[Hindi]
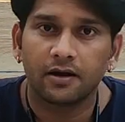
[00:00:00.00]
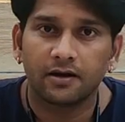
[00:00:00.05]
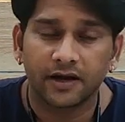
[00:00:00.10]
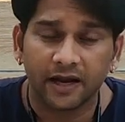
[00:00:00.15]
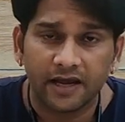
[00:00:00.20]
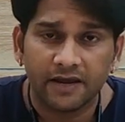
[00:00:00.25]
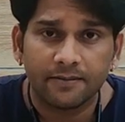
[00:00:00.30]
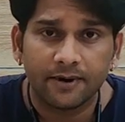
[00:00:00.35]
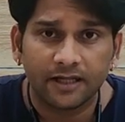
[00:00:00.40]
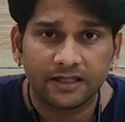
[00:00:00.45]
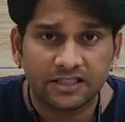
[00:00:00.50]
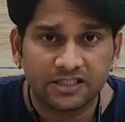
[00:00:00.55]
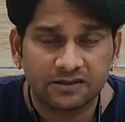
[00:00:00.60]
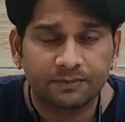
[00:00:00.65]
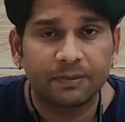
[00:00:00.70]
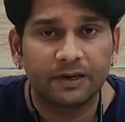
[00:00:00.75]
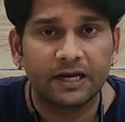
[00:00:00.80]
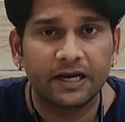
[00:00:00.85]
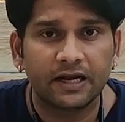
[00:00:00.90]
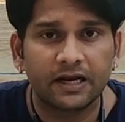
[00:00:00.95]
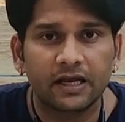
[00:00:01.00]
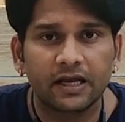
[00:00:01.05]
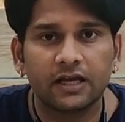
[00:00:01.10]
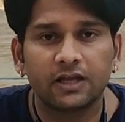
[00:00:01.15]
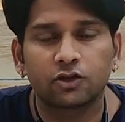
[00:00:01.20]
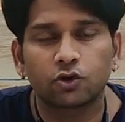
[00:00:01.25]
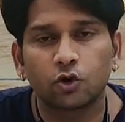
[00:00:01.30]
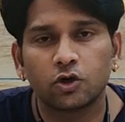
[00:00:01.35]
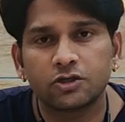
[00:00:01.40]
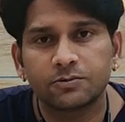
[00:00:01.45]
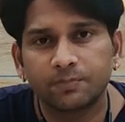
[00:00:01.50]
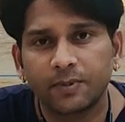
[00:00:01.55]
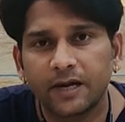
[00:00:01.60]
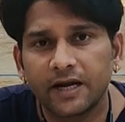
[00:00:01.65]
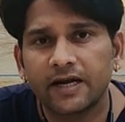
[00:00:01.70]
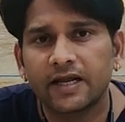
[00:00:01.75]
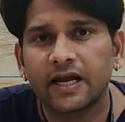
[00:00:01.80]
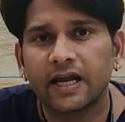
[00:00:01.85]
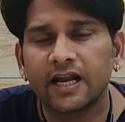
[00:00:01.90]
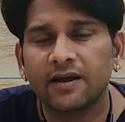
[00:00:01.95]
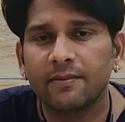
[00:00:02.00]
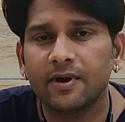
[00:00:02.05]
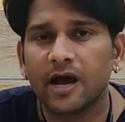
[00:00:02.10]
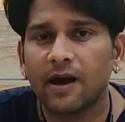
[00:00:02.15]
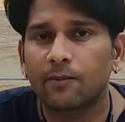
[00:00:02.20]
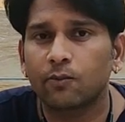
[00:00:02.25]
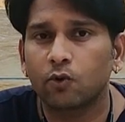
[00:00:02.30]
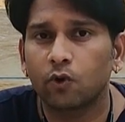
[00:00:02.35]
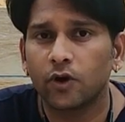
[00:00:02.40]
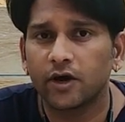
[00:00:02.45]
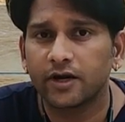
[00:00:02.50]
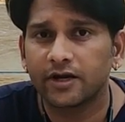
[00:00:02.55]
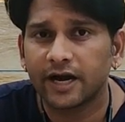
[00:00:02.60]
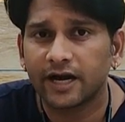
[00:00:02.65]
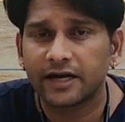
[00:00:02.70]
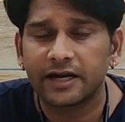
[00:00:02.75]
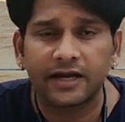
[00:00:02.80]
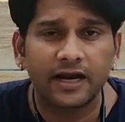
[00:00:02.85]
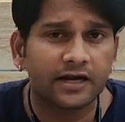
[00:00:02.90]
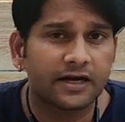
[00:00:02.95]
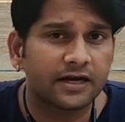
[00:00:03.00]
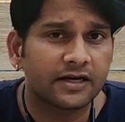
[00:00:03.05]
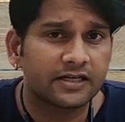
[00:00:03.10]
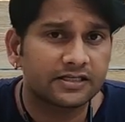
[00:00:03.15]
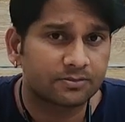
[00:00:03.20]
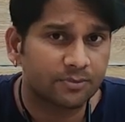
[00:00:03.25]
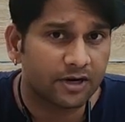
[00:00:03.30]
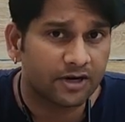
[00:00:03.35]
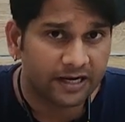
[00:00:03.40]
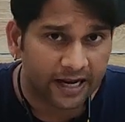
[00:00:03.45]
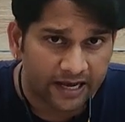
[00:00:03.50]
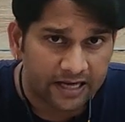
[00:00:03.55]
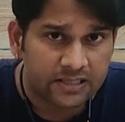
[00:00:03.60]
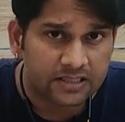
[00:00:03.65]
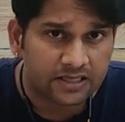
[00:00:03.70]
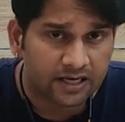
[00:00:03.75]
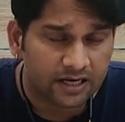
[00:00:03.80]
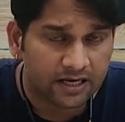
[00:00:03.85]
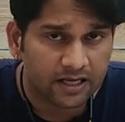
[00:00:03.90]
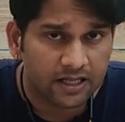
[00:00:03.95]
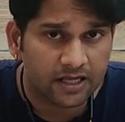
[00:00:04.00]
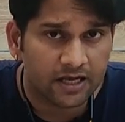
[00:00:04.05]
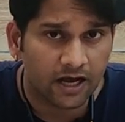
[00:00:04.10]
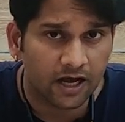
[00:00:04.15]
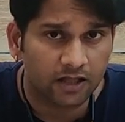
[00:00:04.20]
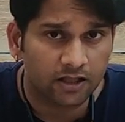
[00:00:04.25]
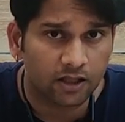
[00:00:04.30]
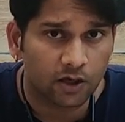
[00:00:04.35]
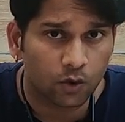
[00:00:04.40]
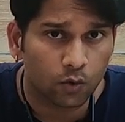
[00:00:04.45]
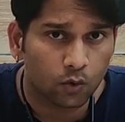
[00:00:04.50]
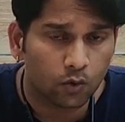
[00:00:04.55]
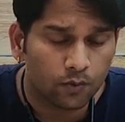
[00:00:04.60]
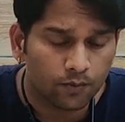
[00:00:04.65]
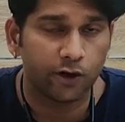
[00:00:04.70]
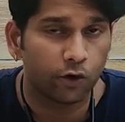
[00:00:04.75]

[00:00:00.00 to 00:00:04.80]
रही बात स्पीड की तो स्पीड के लिए मैं आपको एक डेडिकेटेड इसमें टेस्ट करके दिखाता हूँ